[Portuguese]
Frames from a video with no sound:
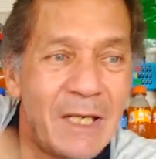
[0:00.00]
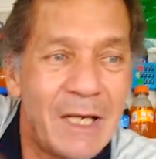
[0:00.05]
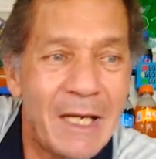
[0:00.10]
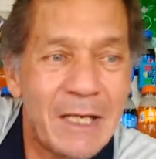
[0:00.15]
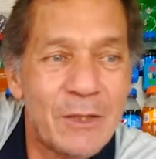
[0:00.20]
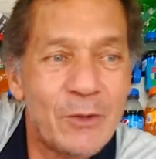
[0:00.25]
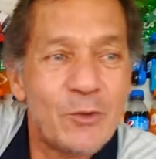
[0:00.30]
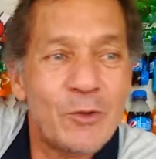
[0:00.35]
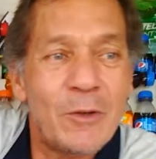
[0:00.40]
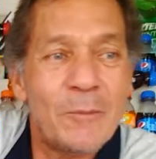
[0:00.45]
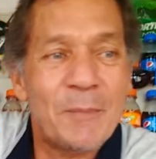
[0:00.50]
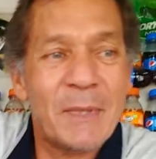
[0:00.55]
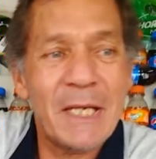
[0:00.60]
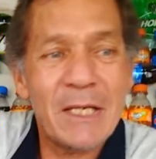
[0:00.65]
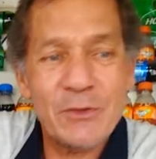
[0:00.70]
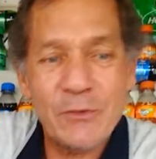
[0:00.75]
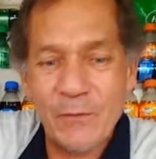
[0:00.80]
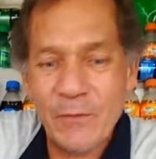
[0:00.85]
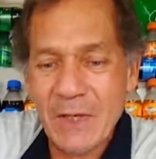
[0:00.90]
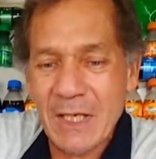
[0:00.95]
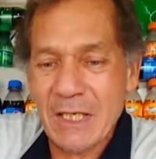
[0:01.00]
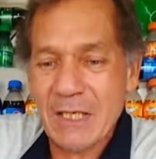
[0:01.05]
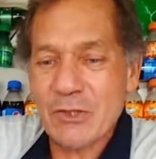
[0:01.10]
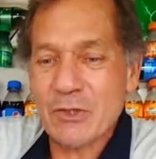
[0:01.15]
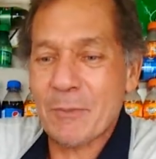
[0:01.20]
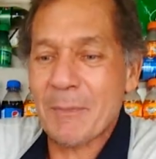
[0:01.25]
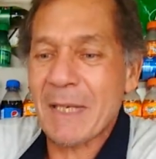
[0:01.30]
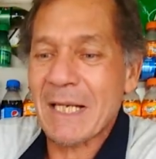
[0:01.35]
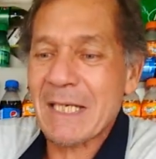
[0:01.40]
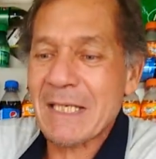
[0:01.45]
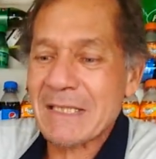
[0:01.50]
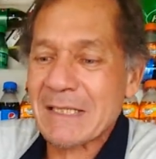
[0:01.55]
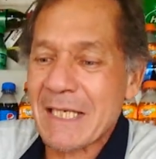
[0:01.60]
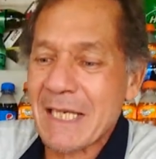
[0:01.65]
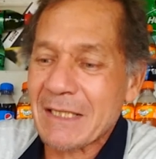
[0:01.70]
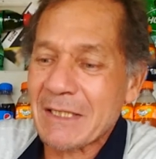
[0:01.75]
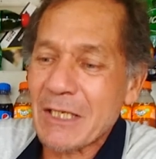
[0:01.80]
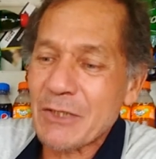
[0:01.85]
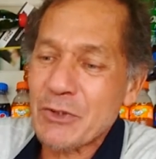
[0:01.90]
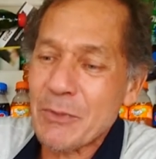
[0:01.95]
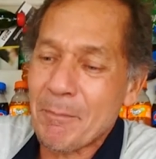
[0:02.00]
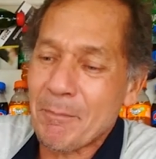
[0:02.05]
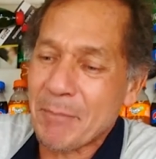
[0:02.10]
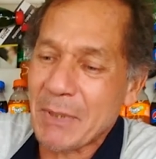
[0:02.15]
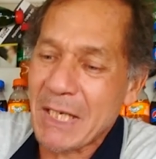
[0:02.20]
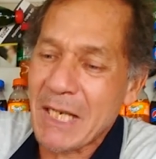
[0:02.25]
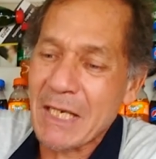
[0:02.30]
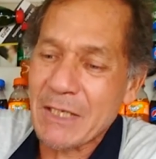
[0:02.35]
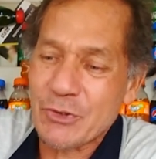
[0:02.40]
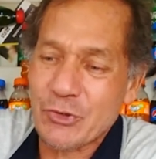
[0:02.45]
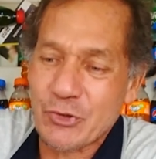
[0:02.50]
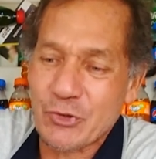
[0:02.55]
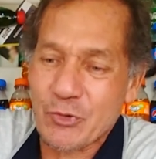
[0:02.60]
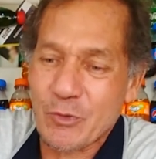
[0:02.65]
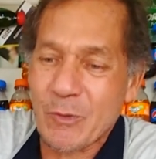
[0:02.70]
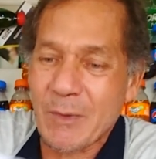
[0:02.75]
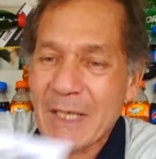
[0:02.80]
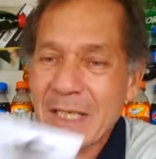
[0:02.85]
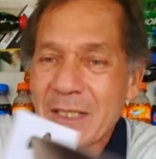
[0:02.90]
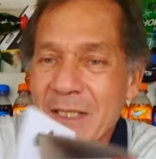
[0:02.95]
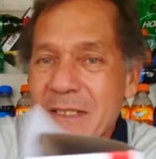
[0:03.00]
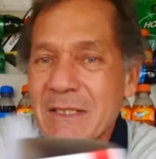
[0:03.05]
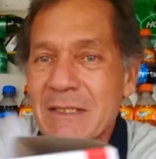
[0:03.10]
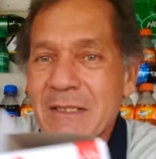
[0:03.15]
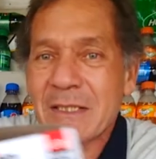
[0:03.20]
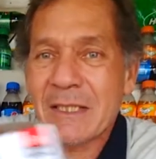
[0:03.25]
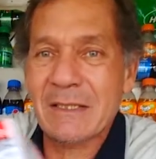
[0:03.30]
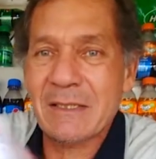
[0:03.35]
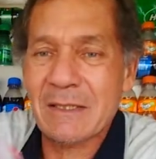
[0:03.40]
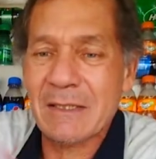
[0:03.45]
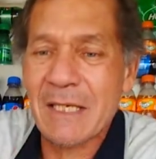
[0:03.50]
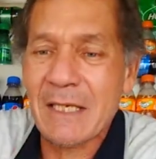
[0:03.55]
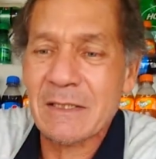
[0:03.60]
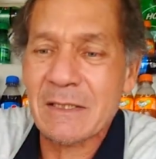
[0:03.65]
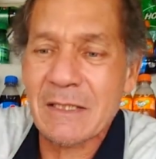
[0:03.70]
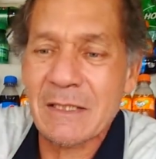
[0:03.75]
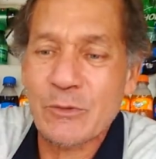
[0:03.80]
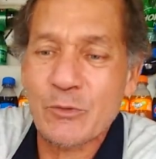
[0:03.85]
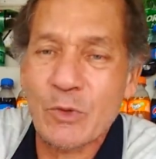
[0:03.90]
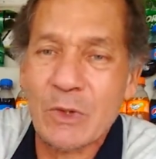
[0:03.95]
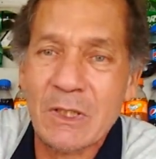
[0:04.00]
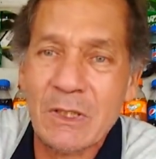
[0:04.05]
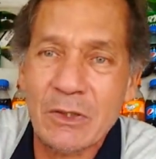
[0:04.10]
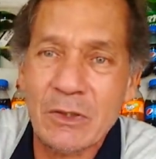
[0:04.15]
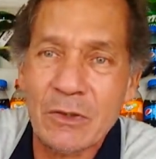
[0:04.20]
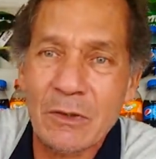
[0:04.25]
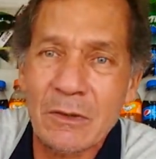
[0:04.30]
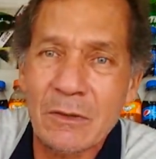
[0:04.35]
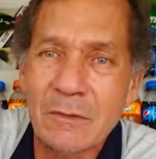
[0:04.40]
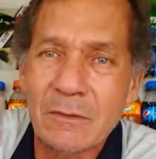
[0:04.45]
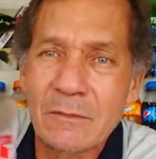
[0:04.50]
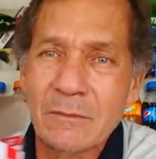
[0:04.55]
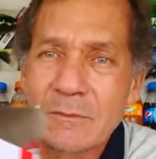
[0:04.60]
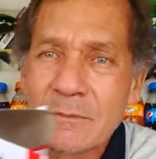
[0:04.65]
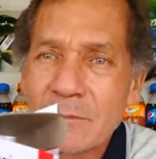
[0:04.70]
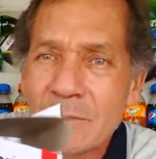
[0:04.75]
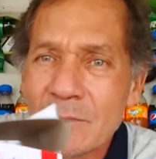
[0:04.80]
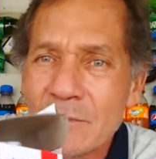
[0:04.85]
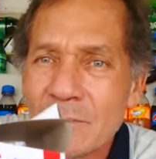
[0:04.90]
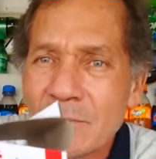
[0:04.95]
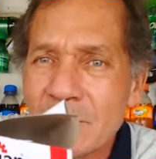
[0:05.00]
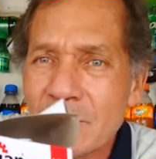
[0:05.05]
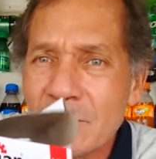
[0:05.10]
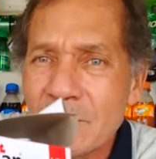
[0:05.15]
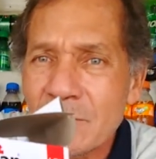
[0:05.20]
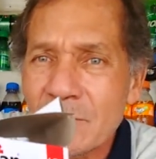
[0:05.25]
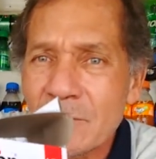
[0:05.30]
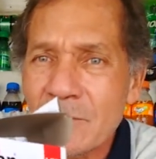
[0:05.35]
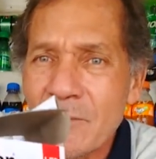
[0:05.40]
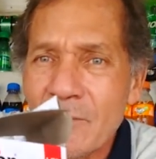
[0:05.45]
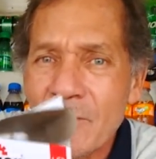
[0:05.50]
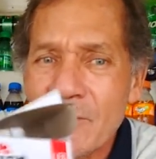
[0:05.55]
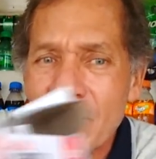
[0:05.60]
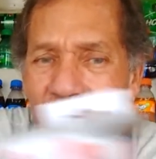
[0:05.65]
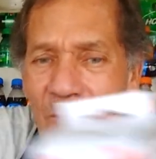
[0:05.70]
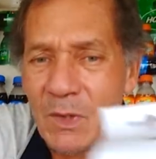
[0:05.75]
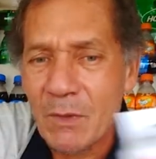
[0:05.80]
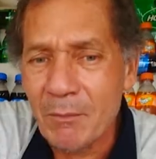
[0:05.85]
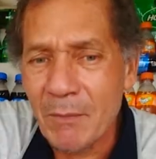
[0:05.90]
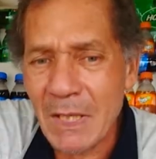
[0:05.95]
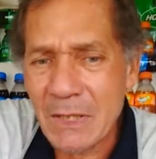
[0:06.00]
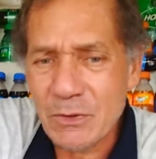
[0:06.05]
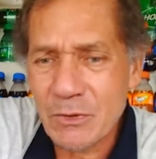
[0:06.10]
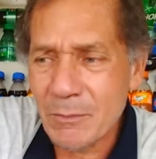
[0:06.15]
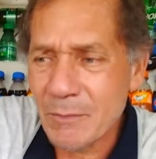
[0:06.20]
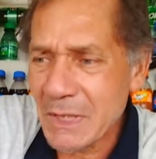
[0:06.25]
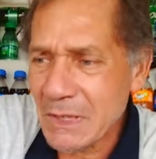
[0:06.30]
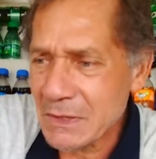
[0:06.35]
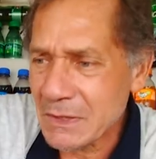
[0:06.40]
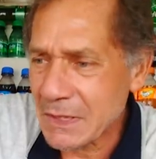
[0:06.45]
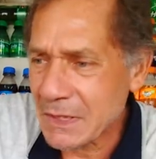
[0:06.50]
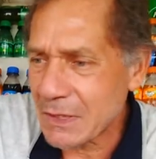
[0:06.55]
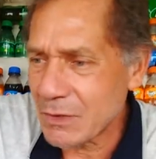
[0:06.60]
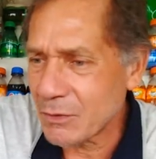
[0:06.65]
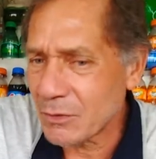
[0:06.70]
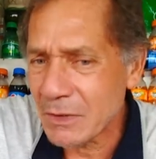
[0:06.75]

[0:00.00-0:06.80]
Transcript: A que eu comprei é diferente. Parece que é até de plástico ela, assim, desse desenho aqui, ó. Mais ou menos aqui.